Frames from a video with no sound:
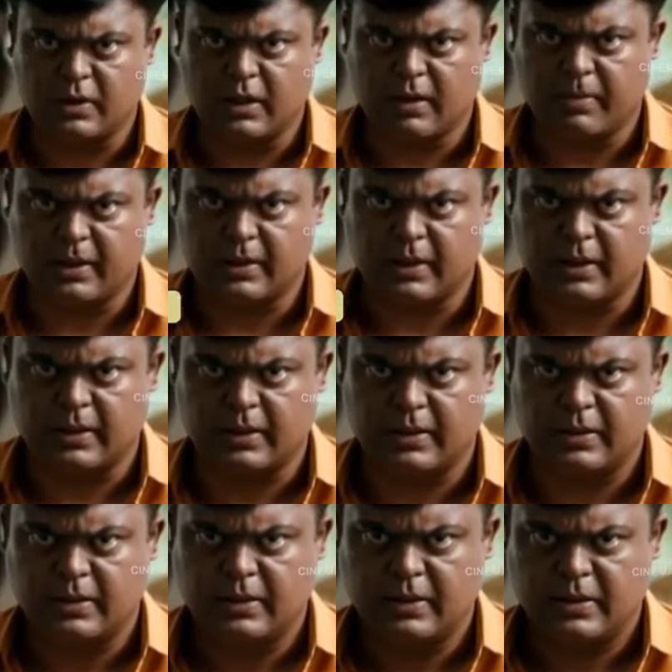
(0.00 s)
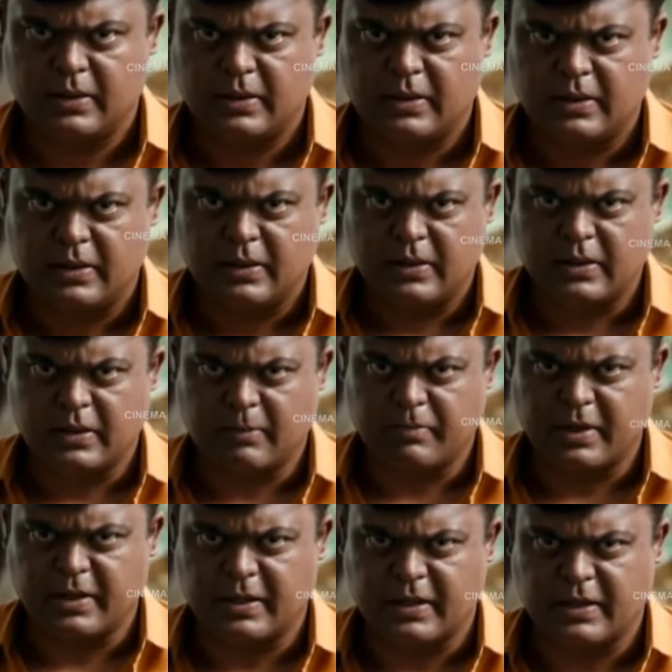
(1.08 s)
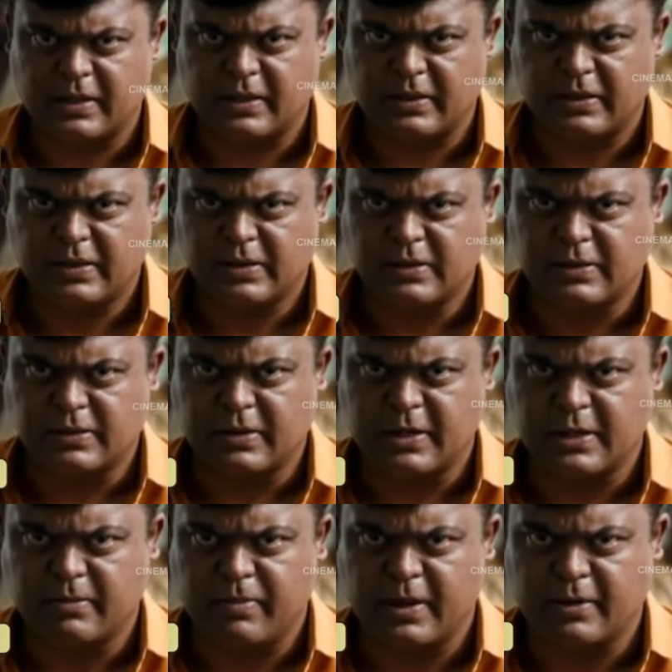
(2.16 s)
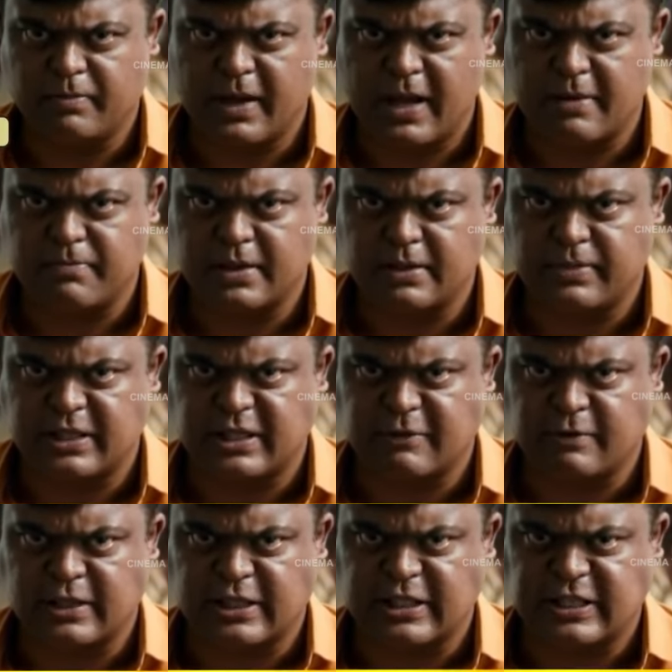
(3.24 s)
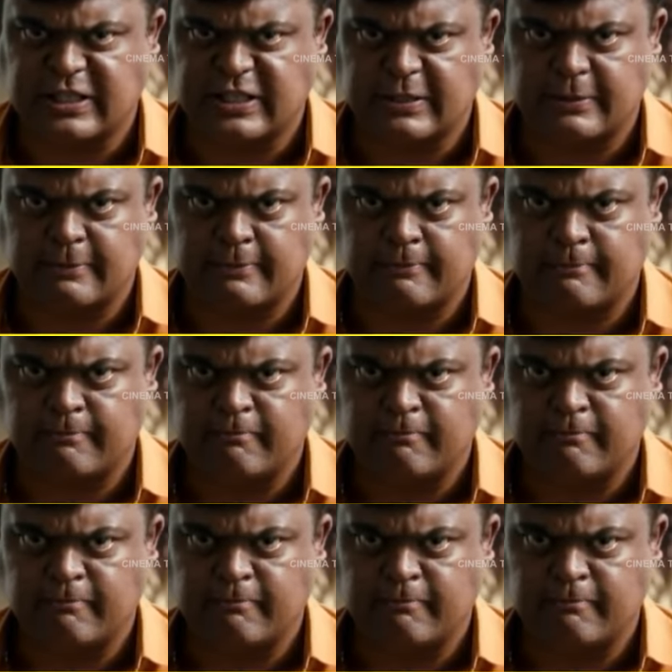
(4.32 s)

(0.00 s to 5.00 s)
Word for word: வந்து காப்பாத்துறான் அப்படின்னா ரெண்டு பேரும் பிளான் பண்ணி பஸ் ஸ்டாண்ட்